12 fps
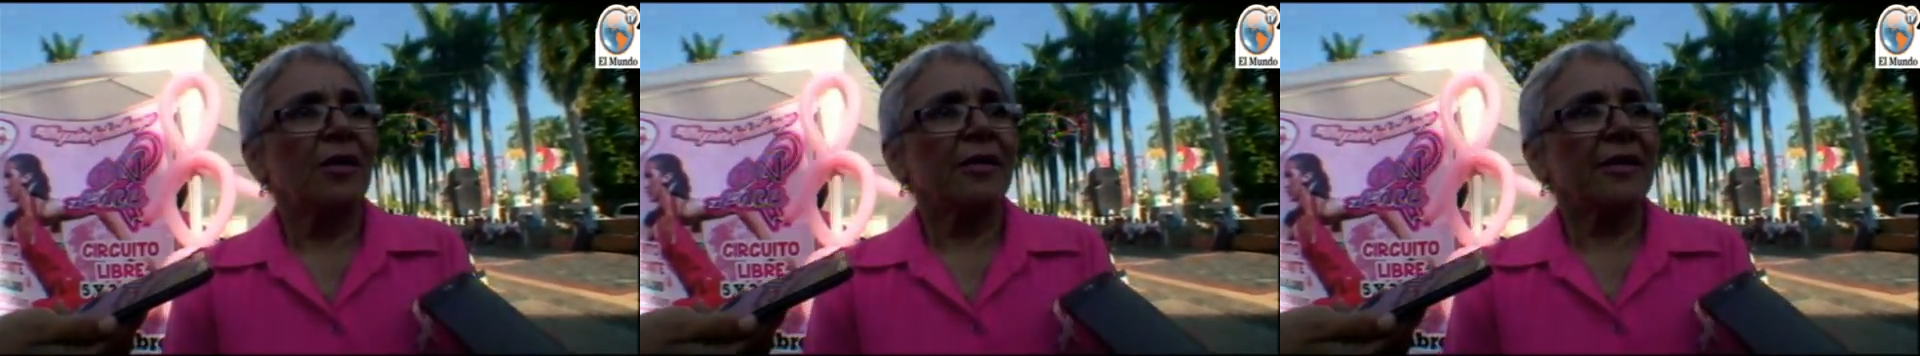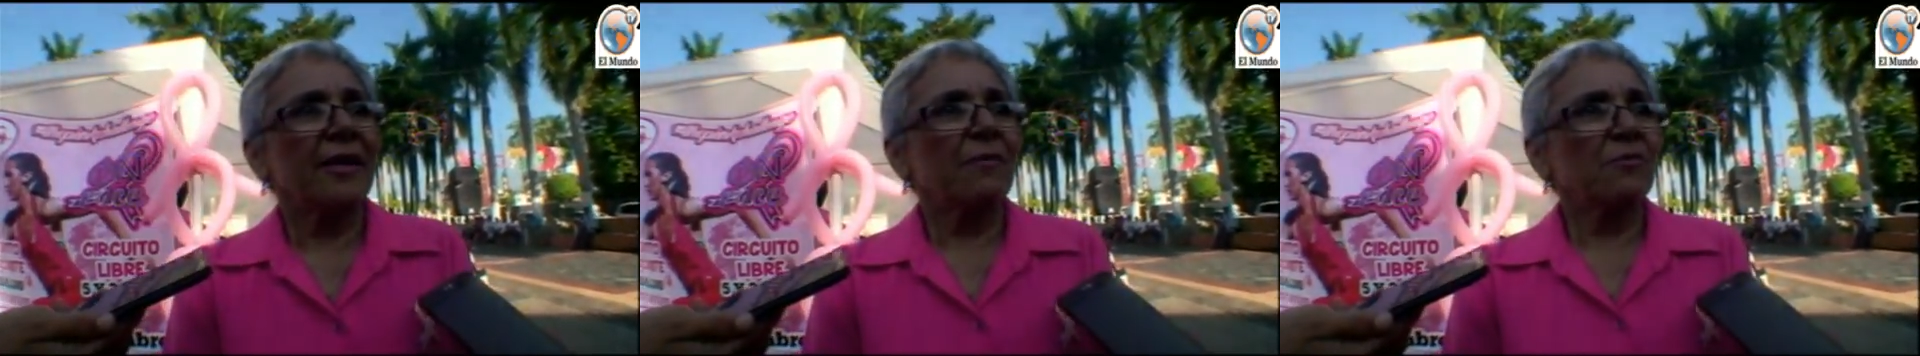y
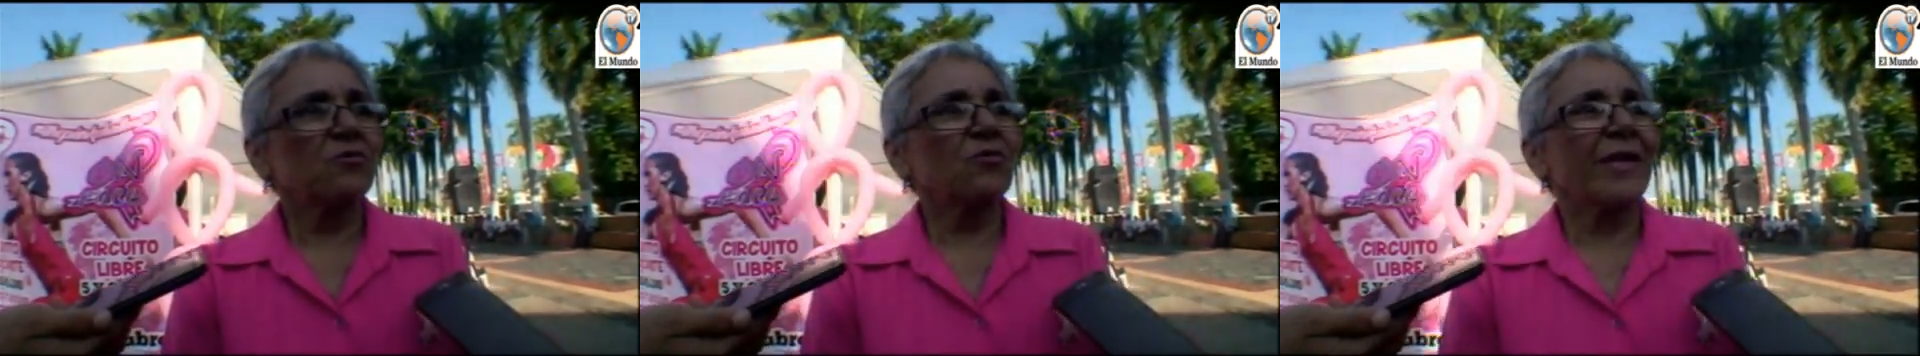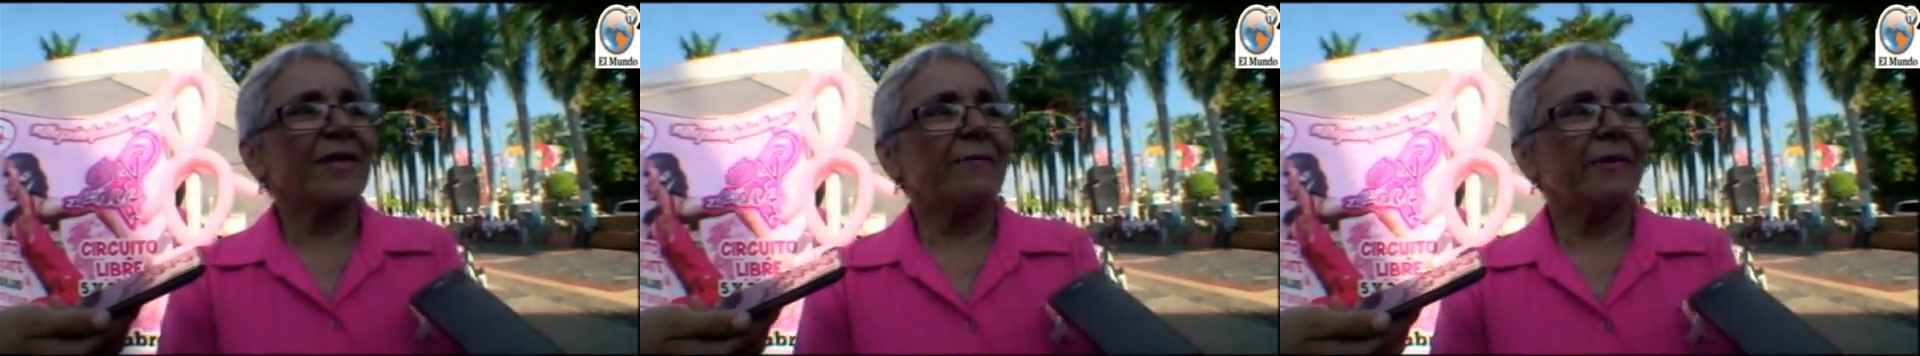tenemos
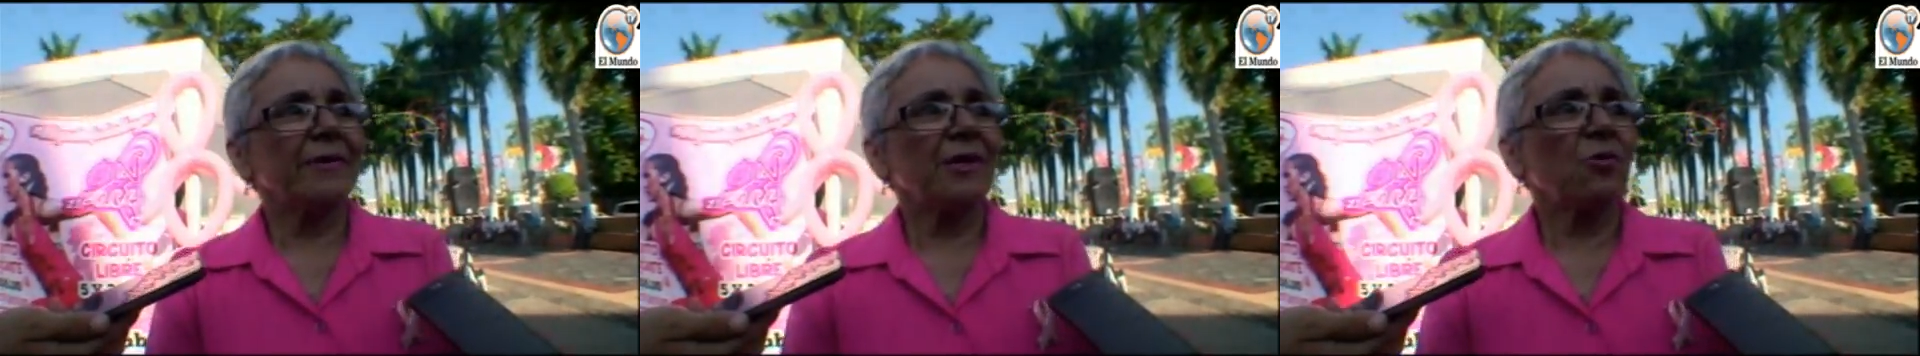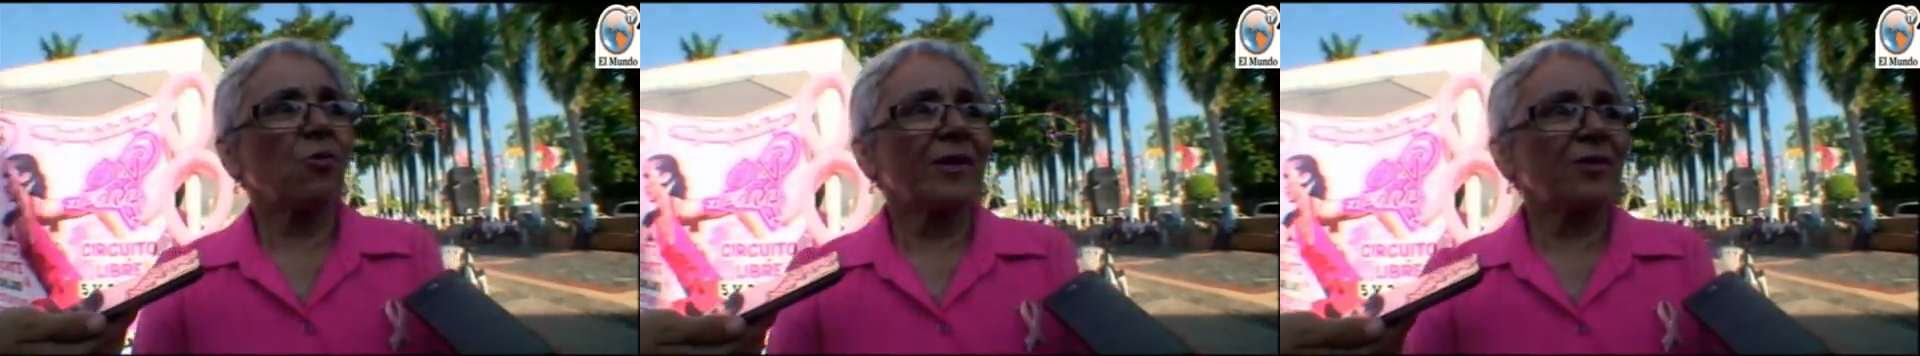una de
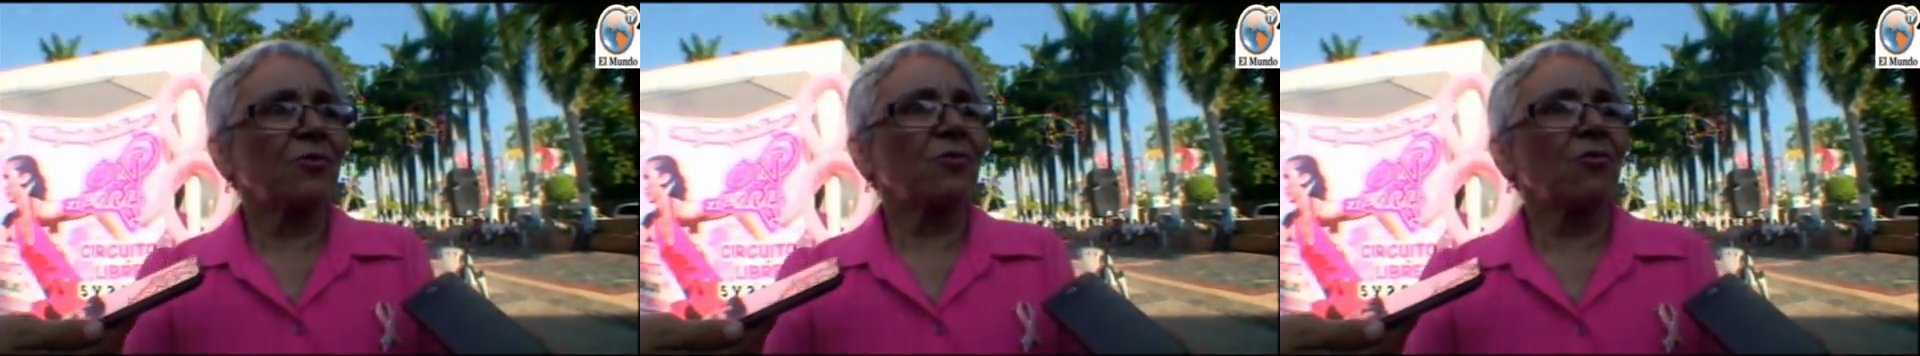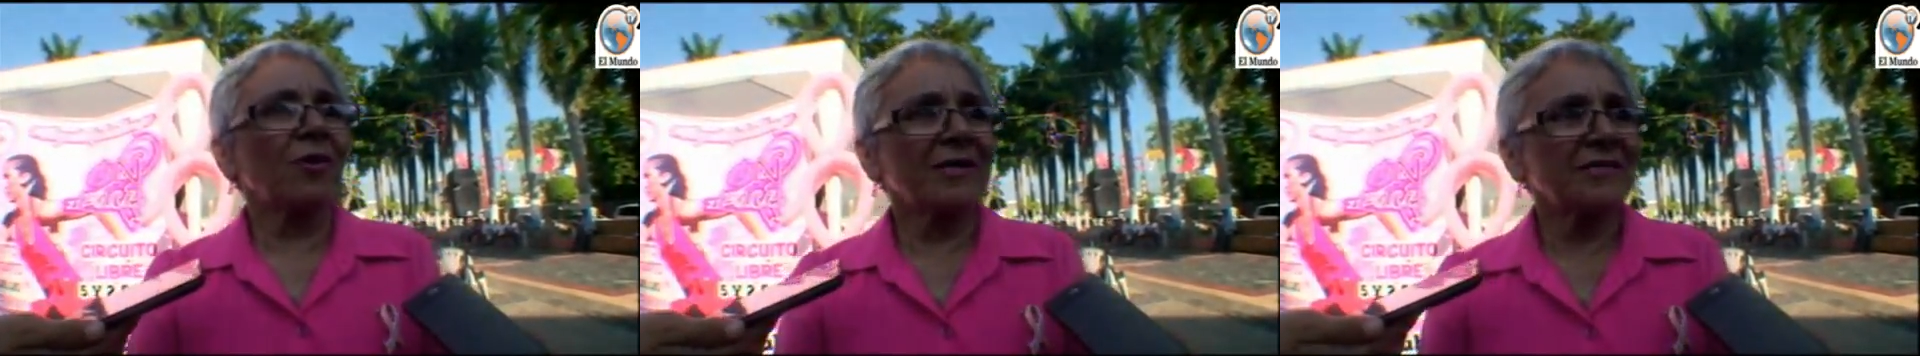24
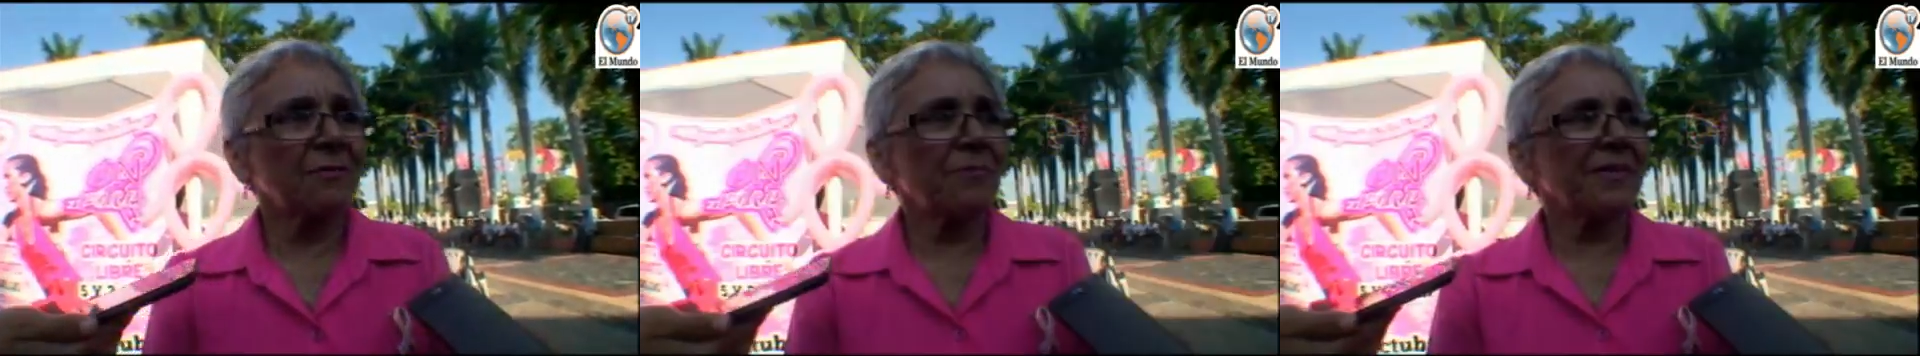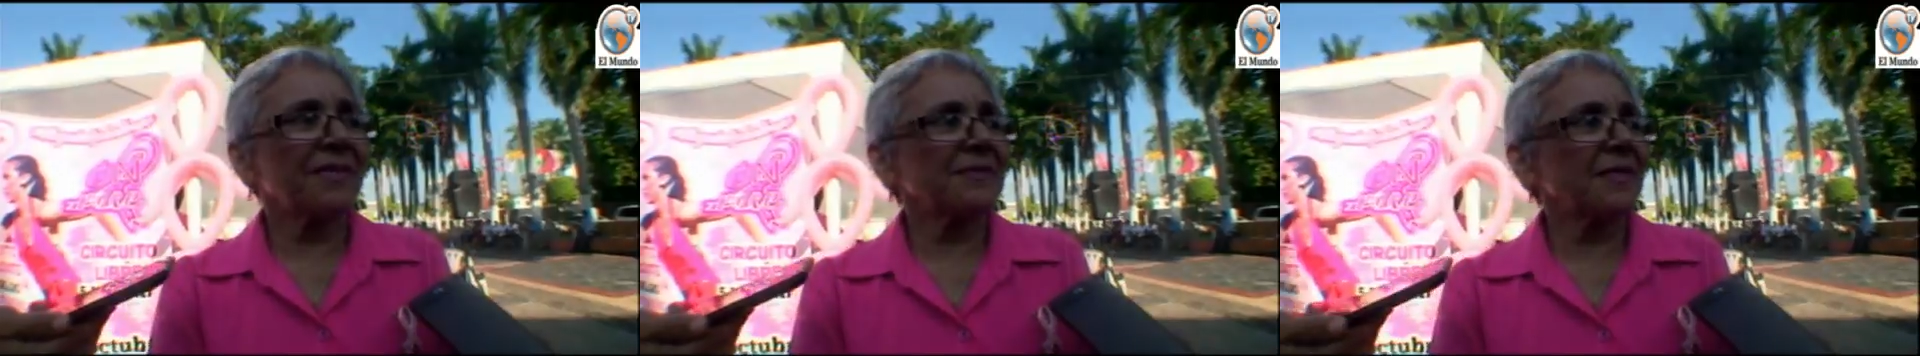con cáncer
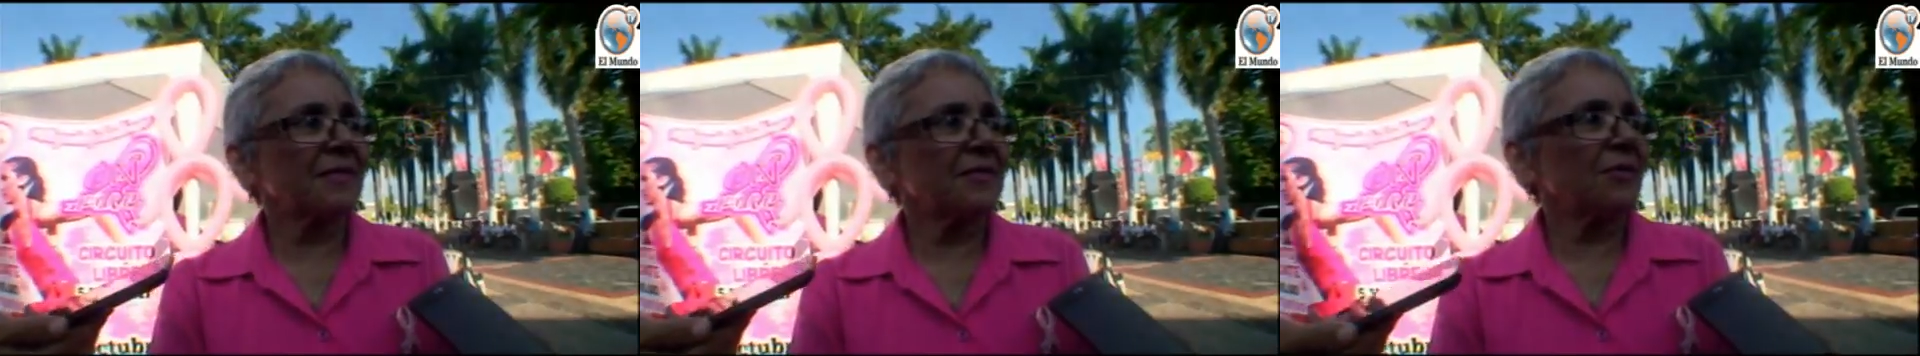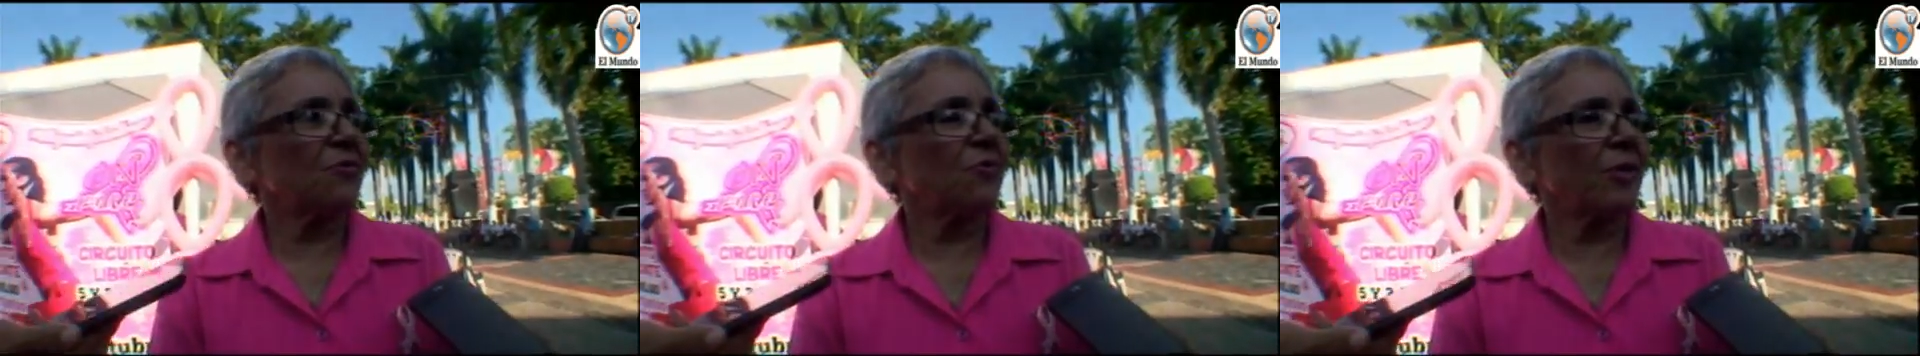
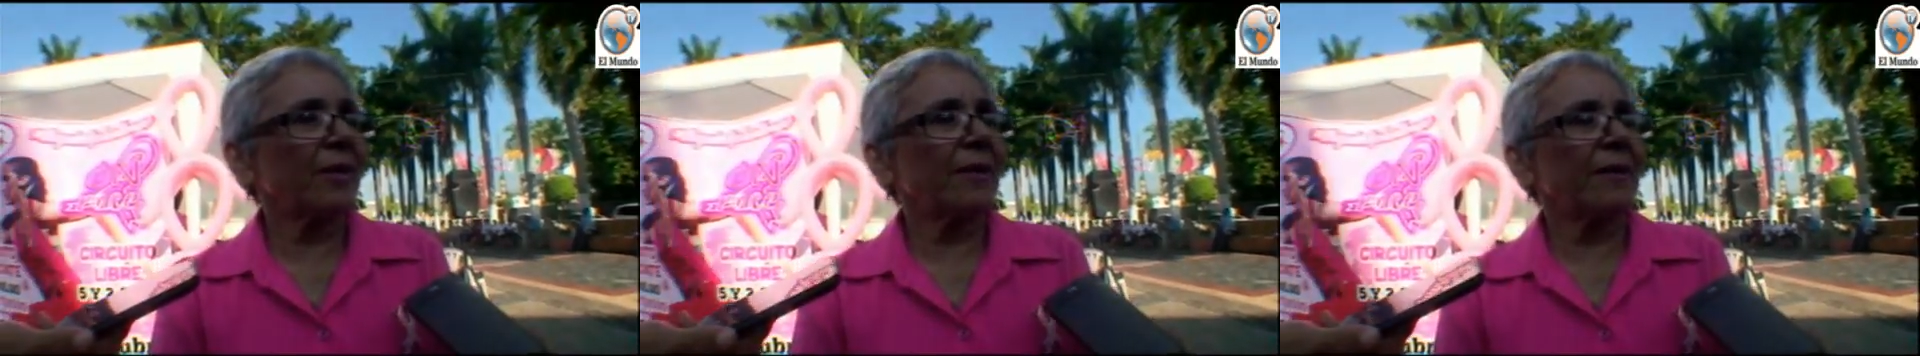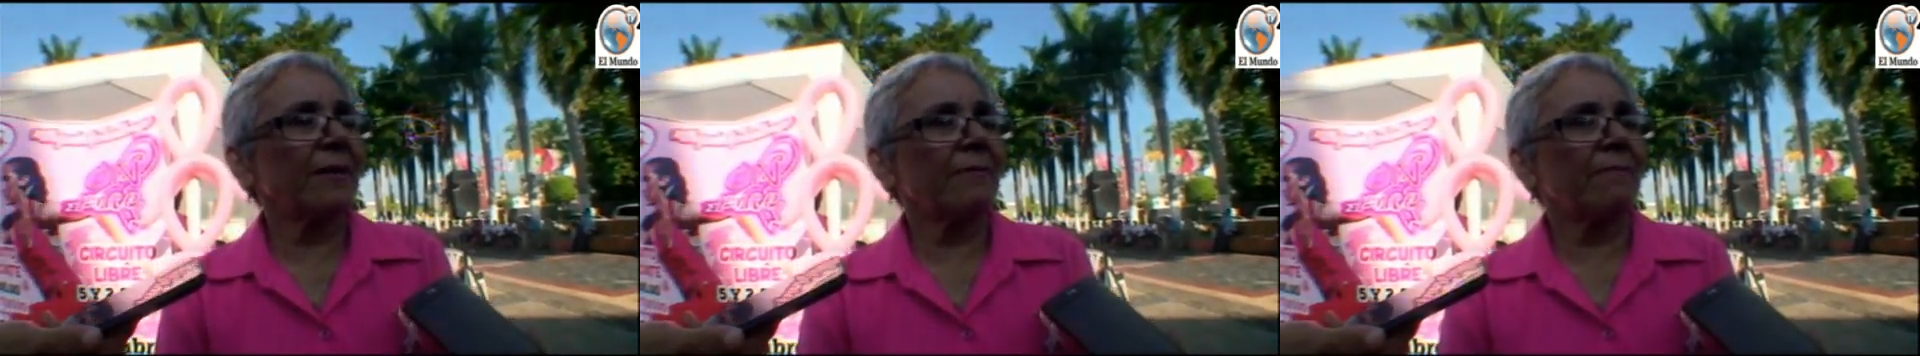metastásico
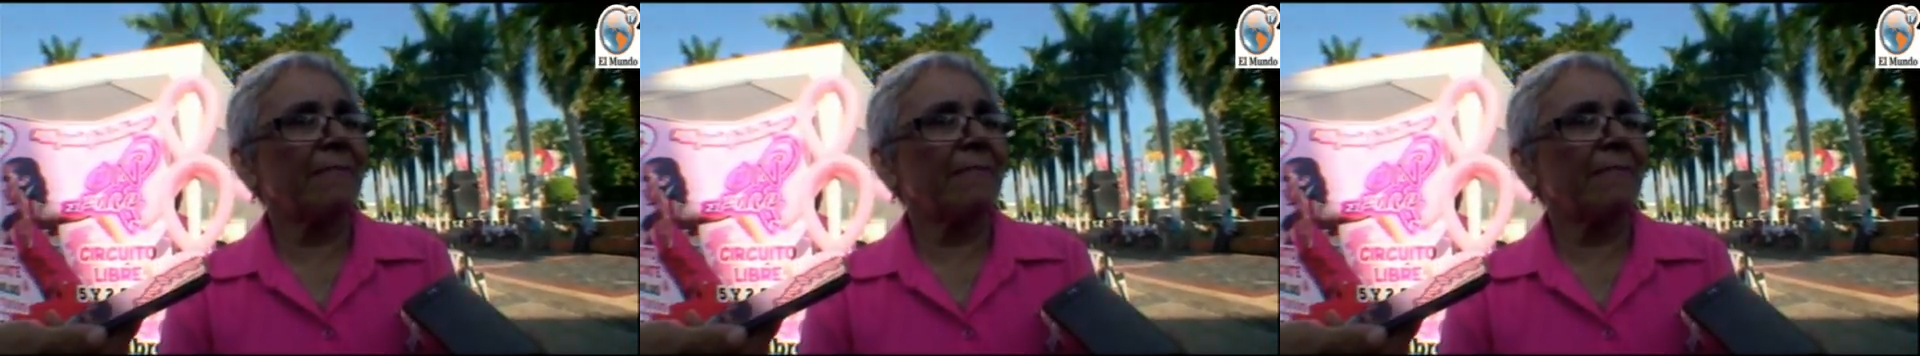de